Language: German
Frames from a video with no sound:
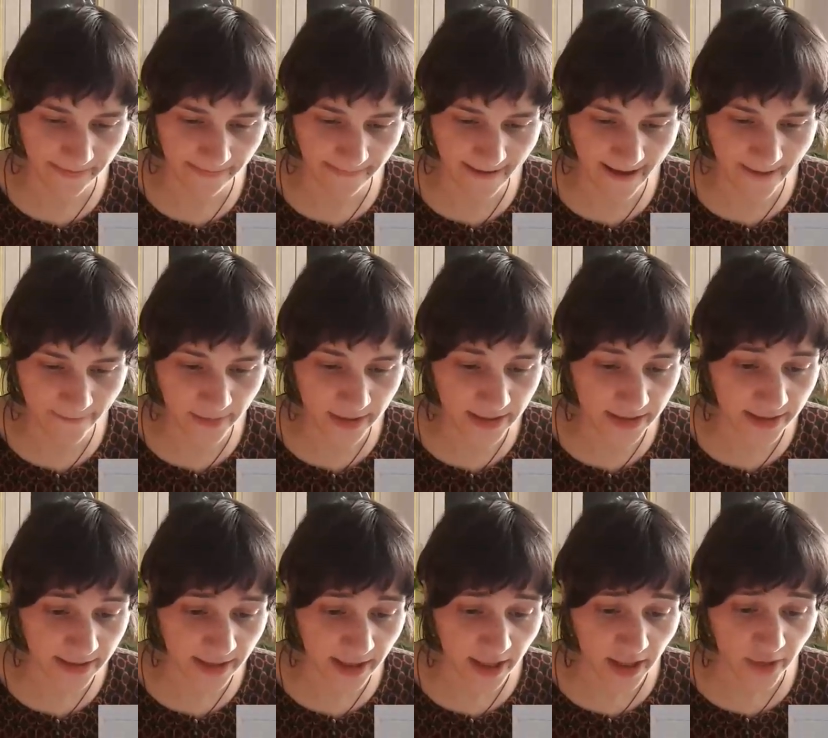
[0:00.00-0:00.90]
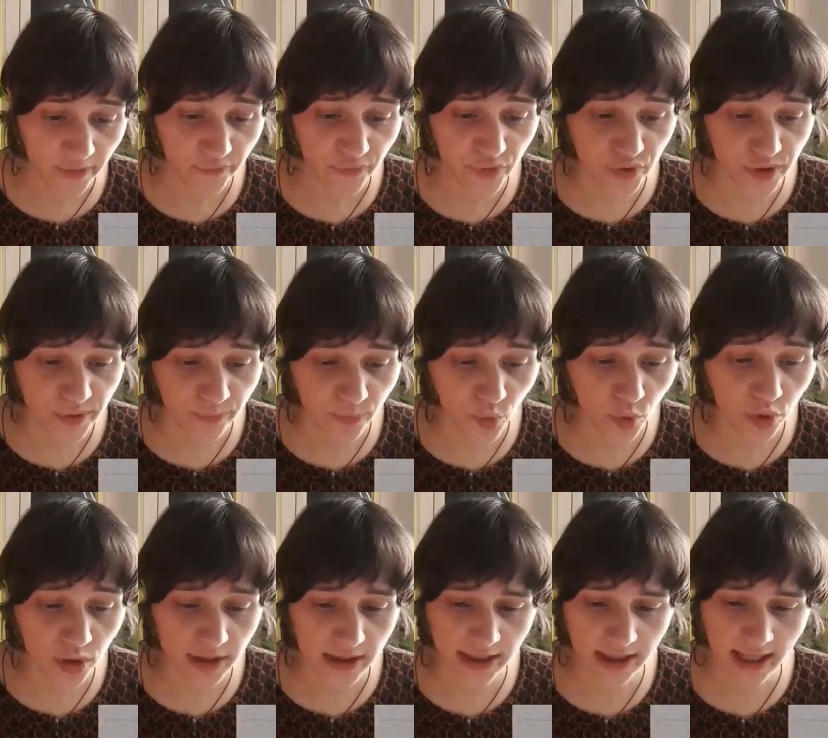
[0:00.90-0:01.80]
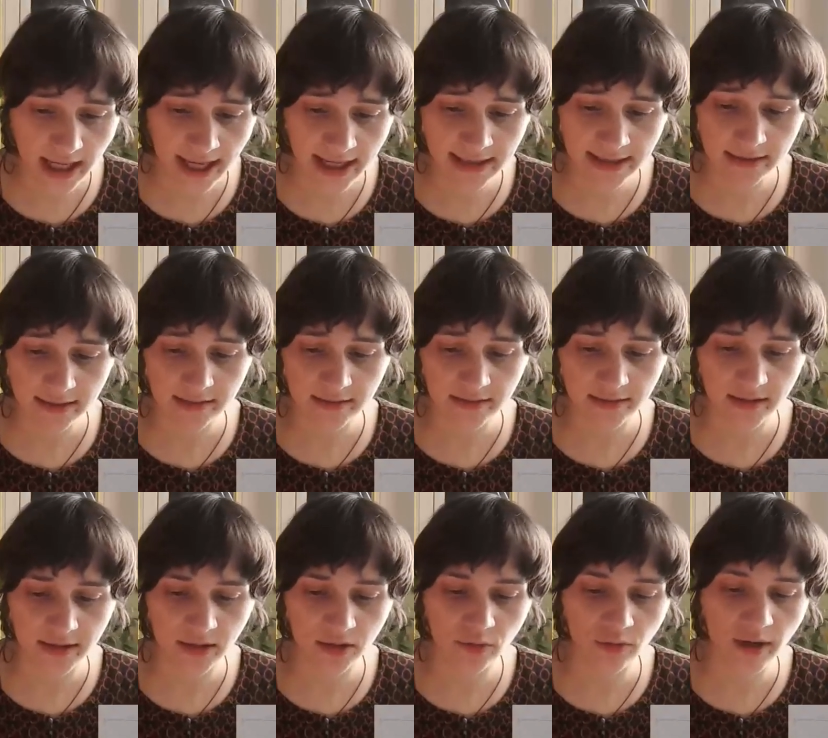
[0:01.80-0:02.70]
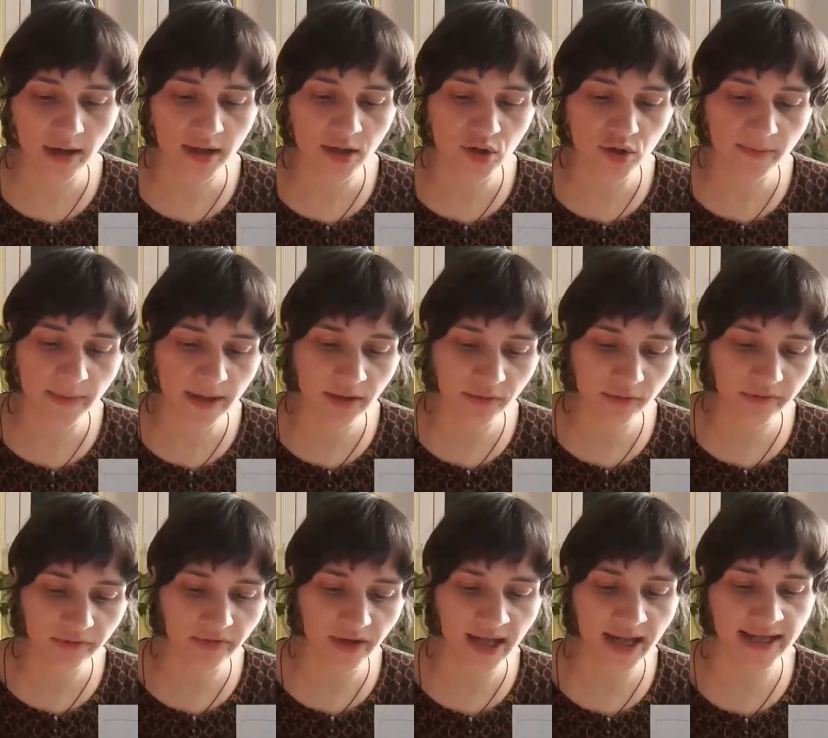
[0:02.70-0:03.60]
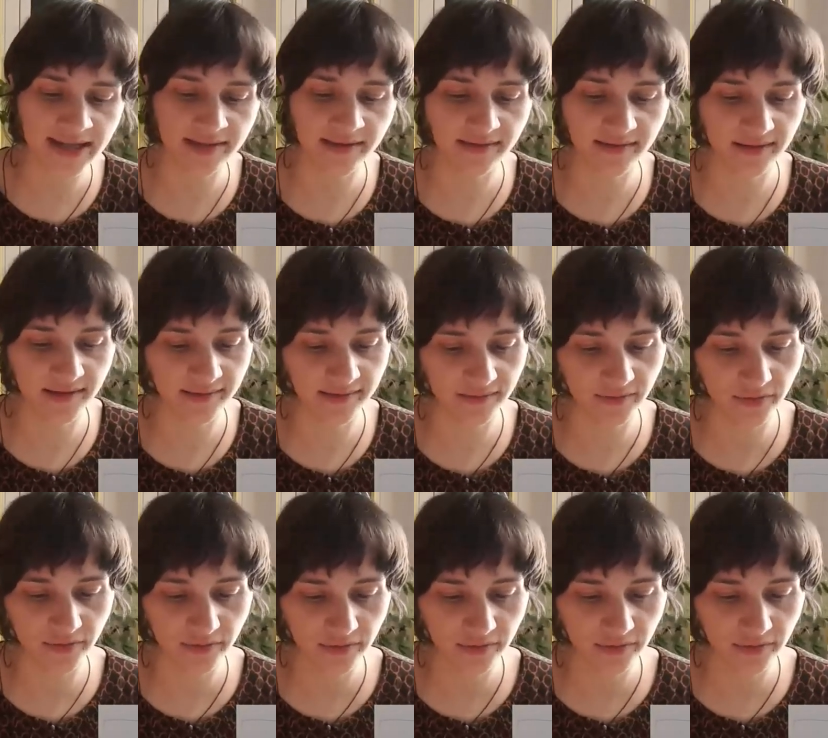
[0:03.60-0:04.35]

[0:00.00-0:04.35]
Damit wird die Möglichkeit, die nur ein Spannungsverhältnis ist,